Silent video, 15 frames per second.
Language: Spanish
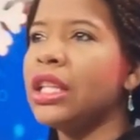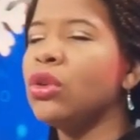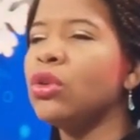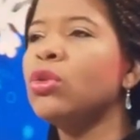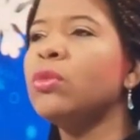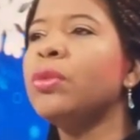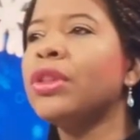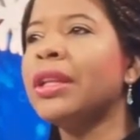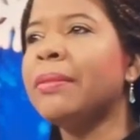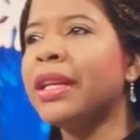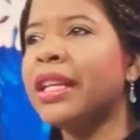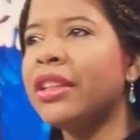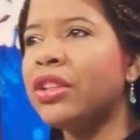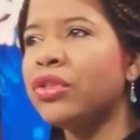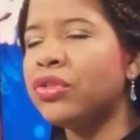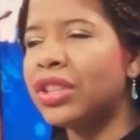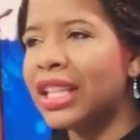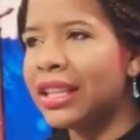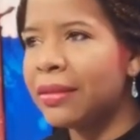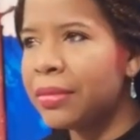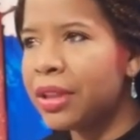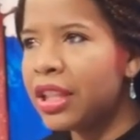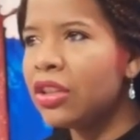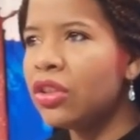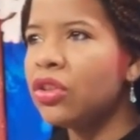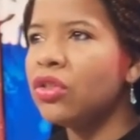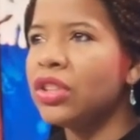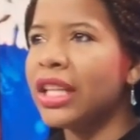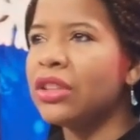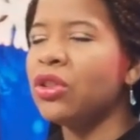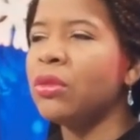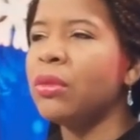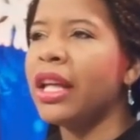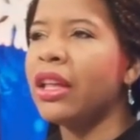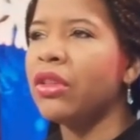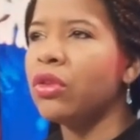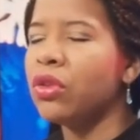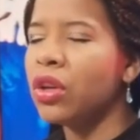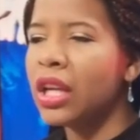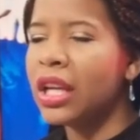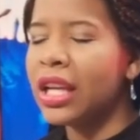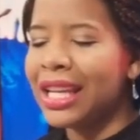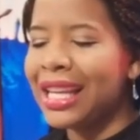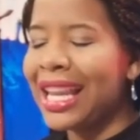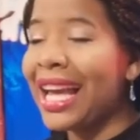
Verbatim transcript: grupo de medios Telemicro se ha tomado la